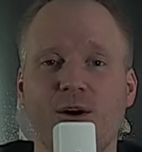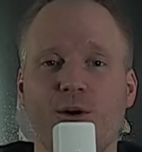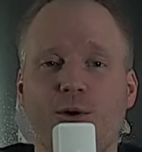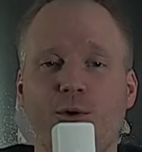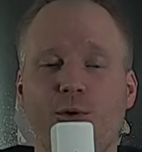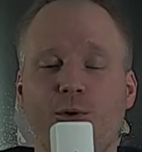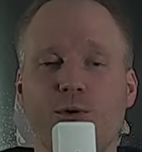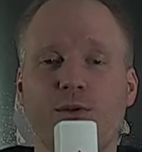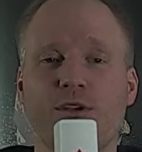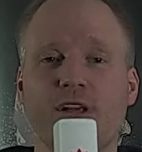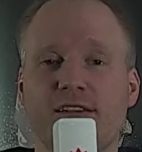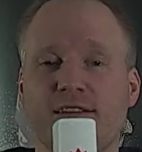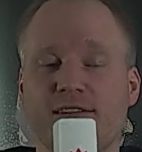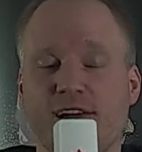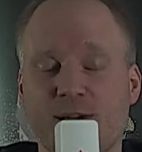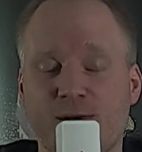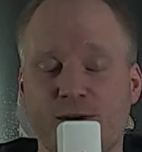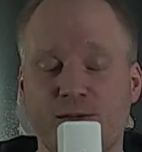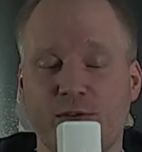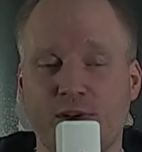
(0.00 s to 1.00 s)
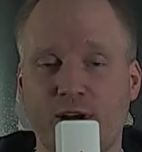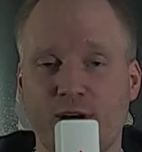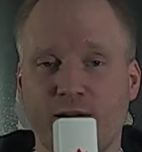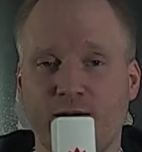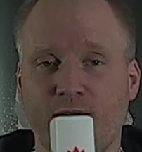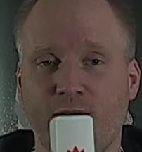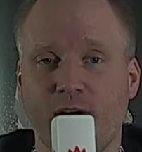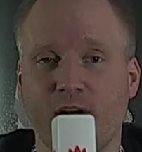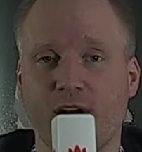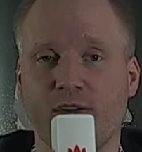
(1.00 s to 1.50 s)
Und es ist anspruchsvoller
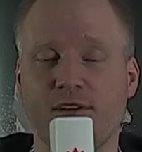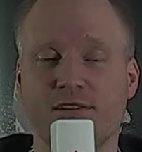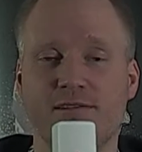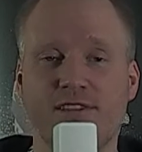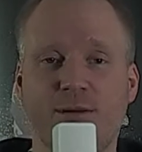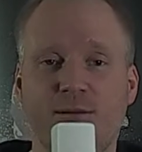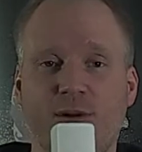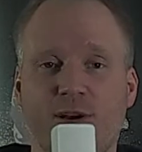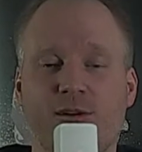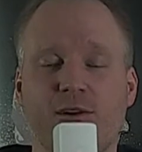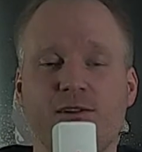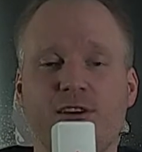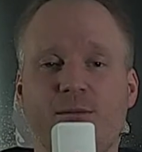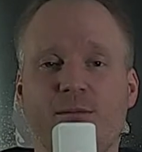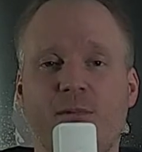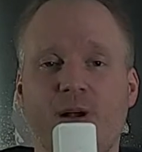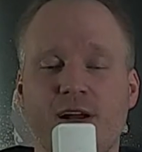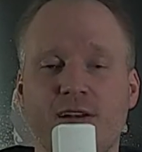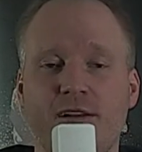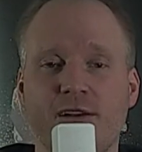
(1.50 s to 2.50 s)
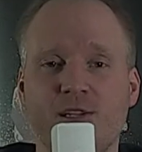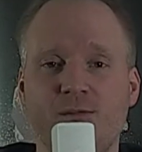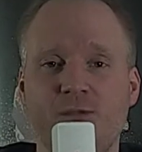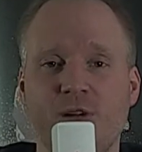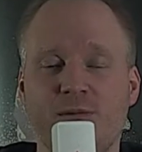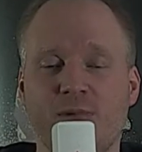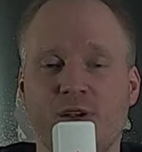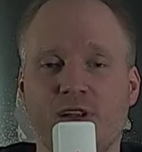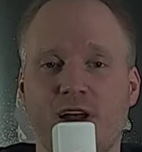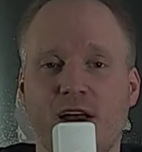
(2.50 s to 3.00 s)
geworden. Das Thema Content-Marketing
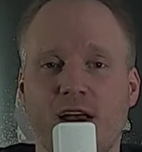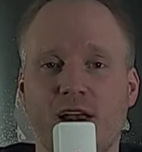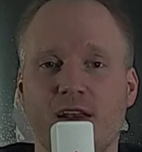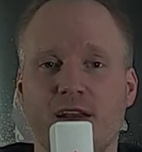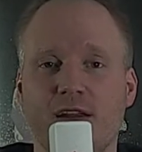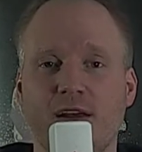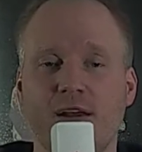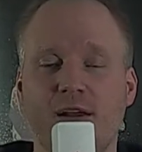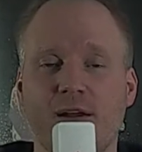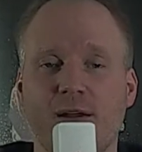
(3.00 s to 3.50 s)
spielt mit rein.